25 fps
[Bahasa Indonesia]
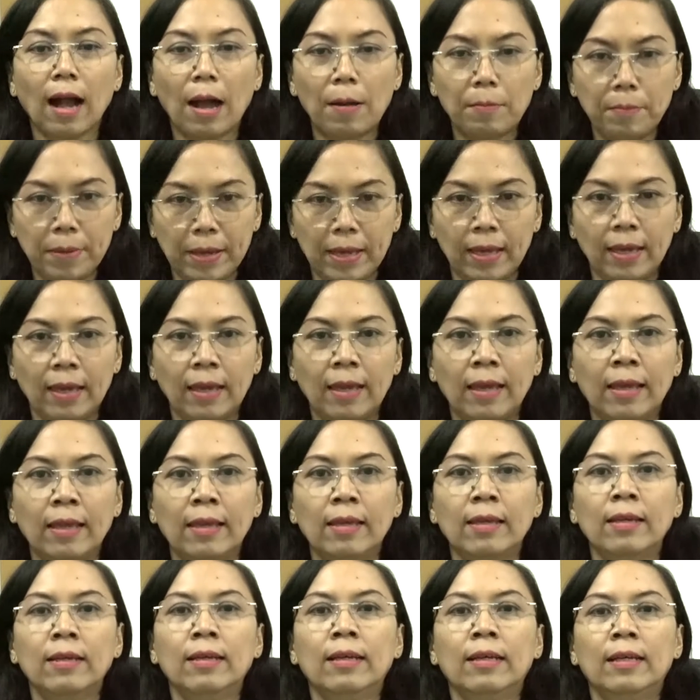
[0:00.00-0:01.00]
KB.
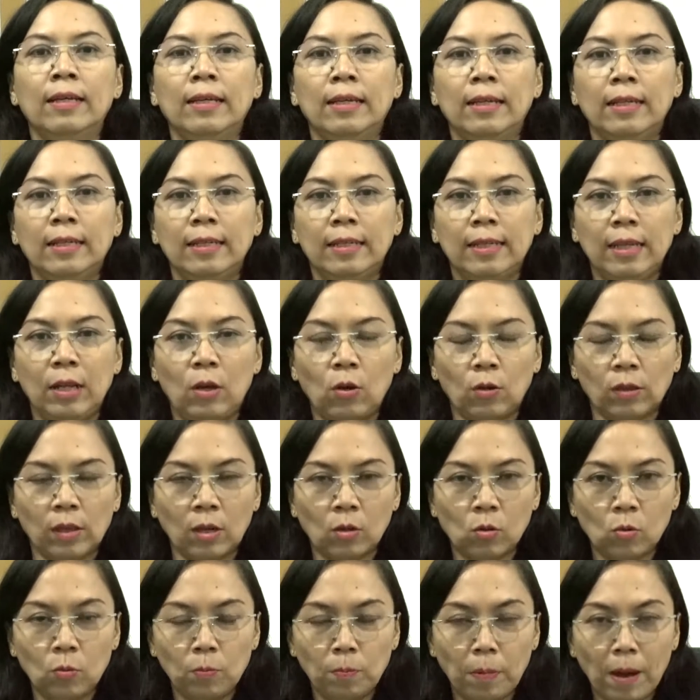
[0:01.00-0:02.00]
Di
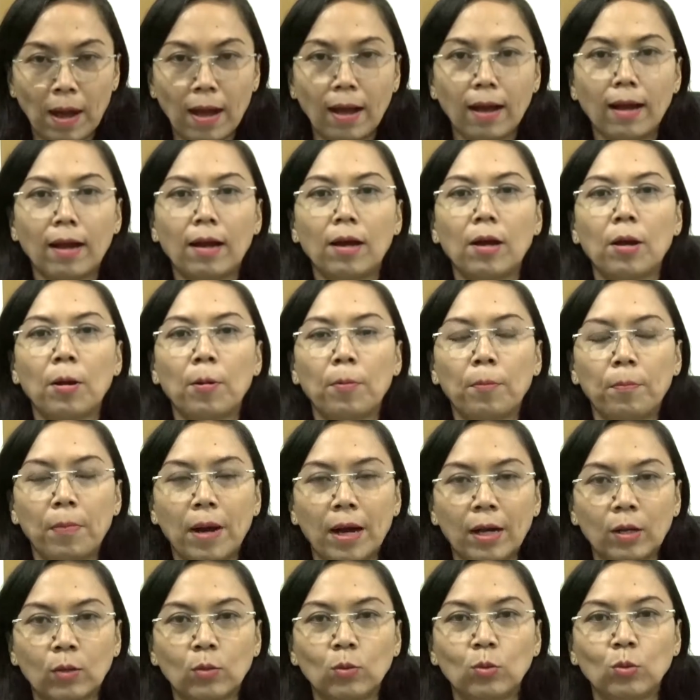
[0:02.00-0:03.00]
Kota Kupang,
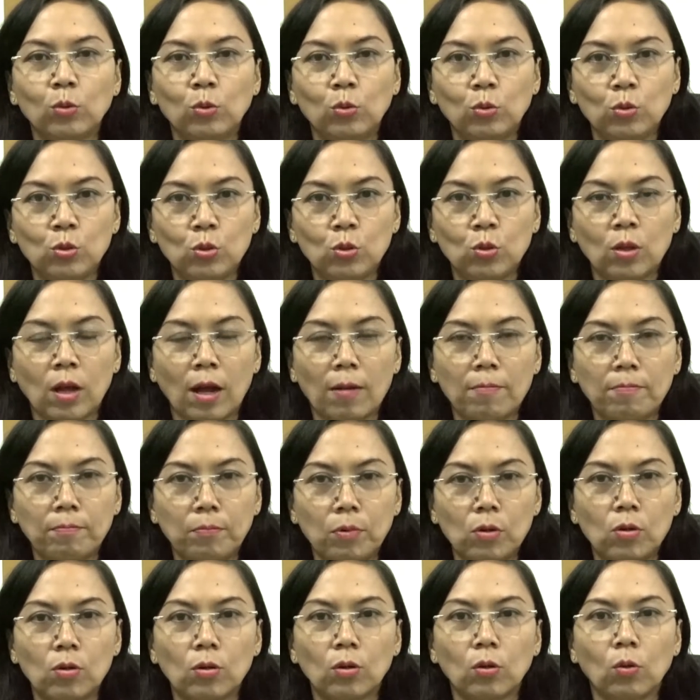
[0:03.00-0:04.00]
baru tujuh
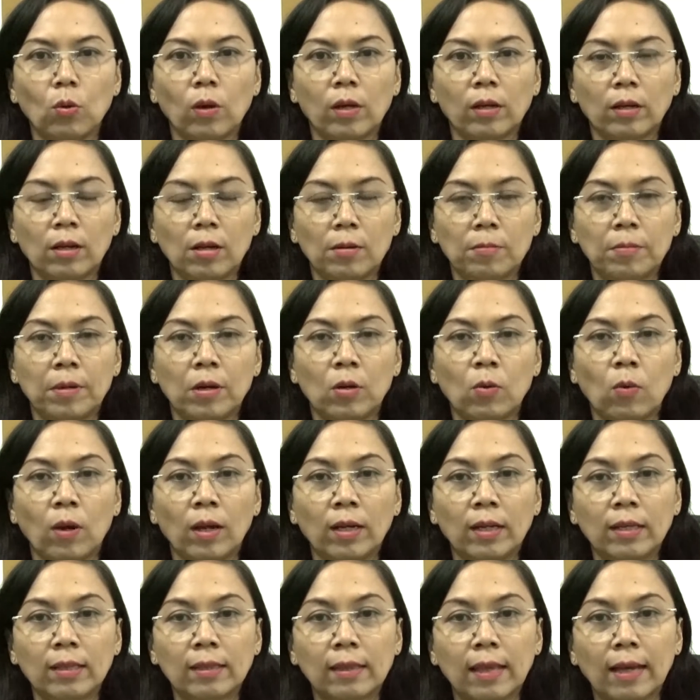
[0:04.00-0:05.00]
kampung keluarga
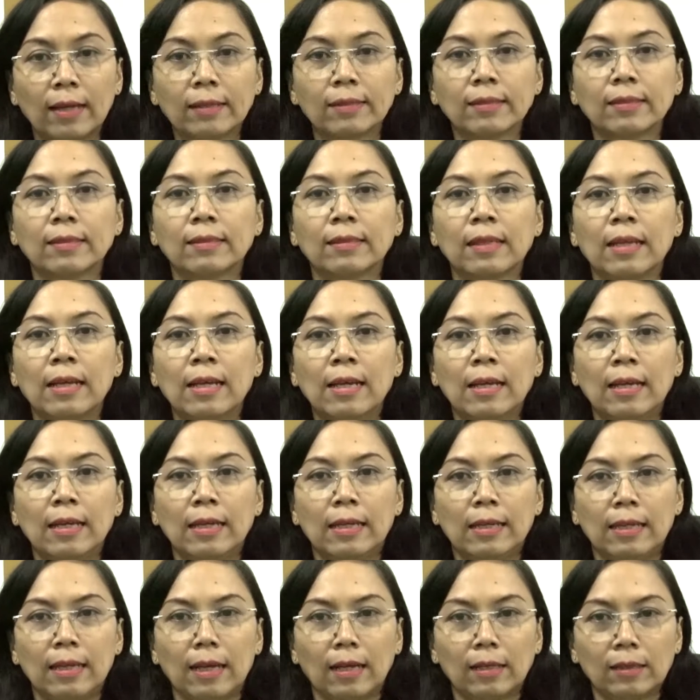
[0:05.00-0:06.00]
berkualitas
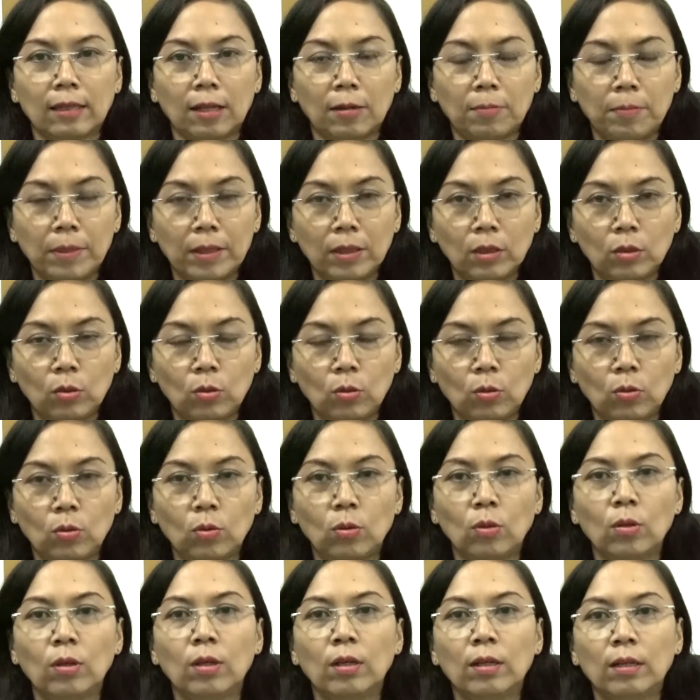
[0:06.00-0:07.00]
yang
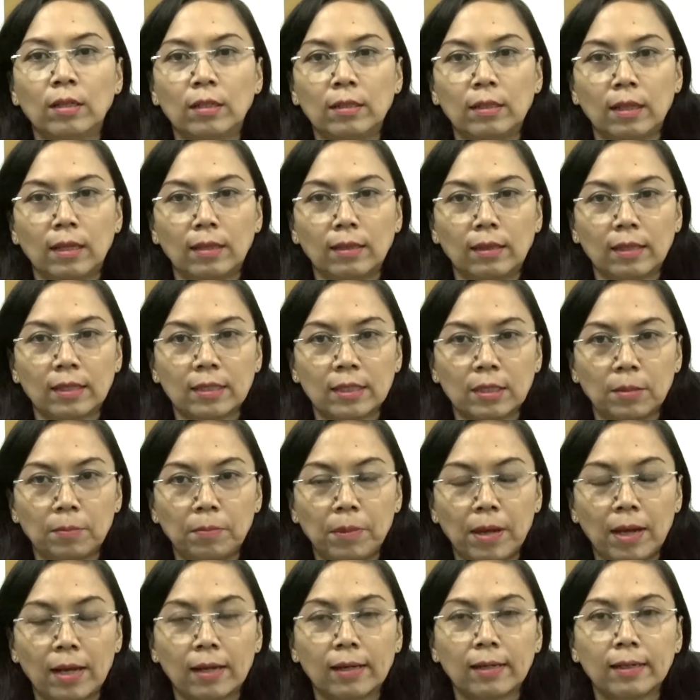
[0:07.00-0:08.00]
terbentuk dan
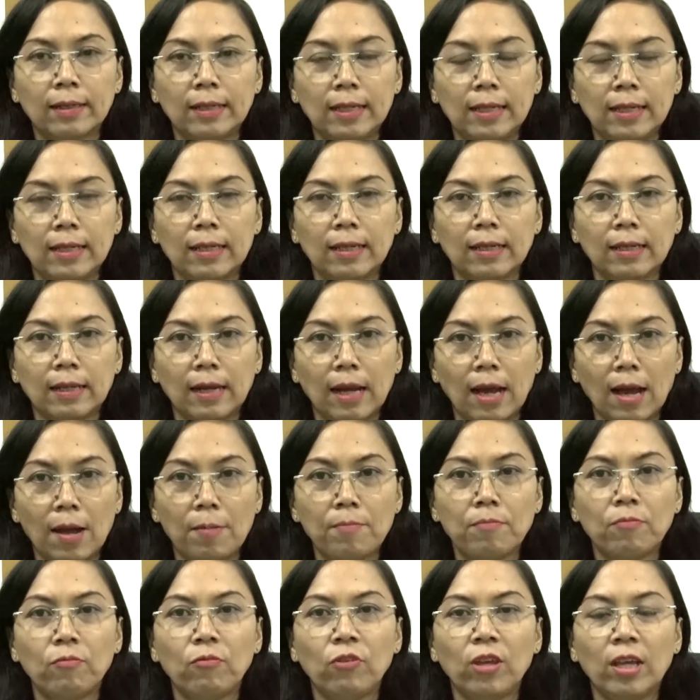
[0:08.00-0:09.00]
tersebar di
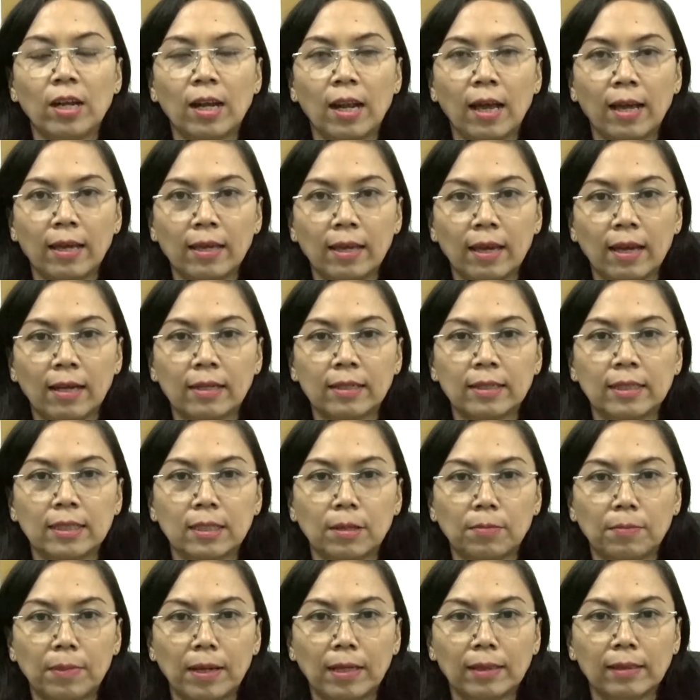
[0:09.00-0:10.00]
enam wilayah
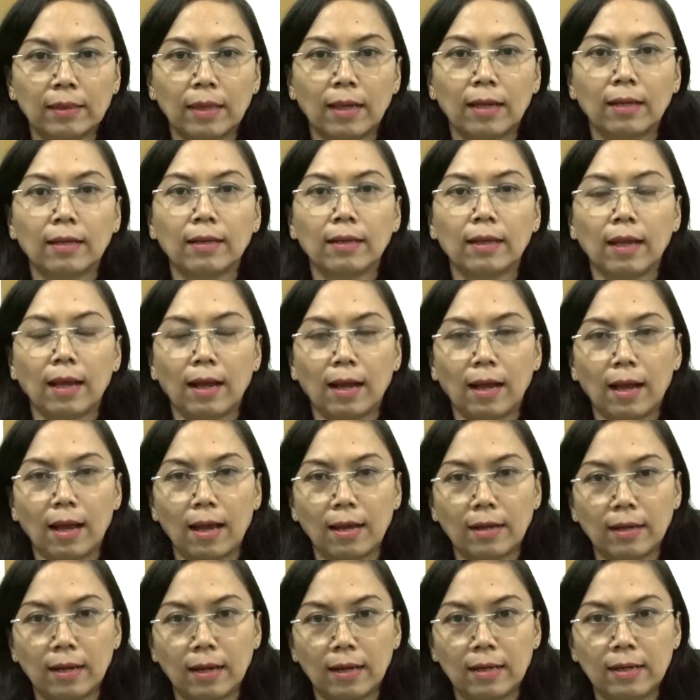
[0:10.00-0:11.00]
kecamatan yang
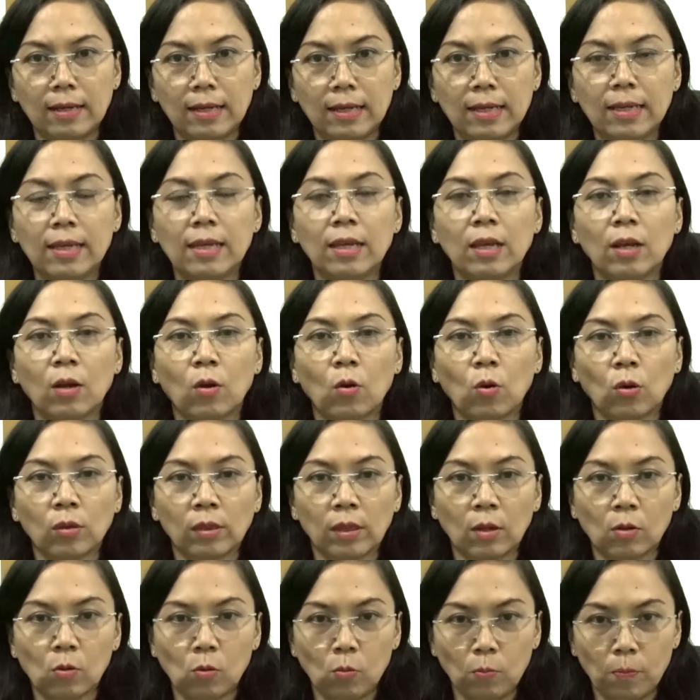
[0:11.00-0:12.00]
ada di
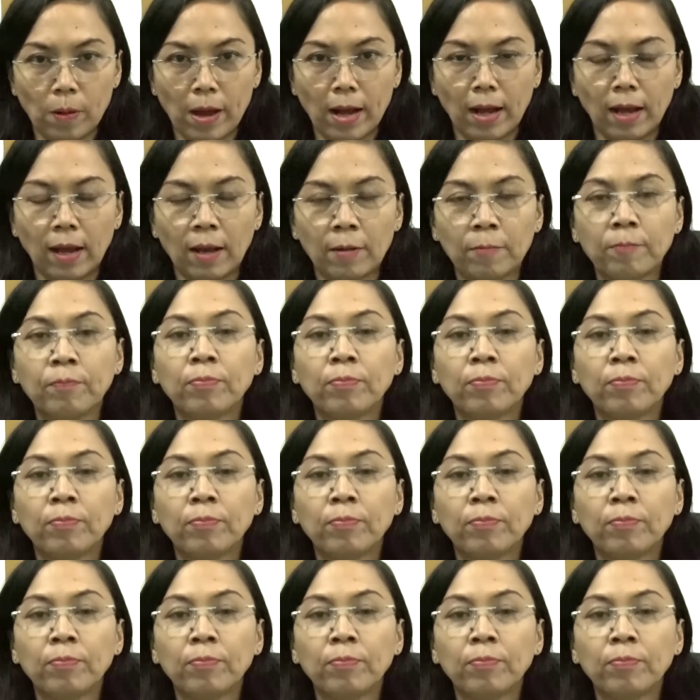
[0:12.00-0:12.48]
Kota Kupang.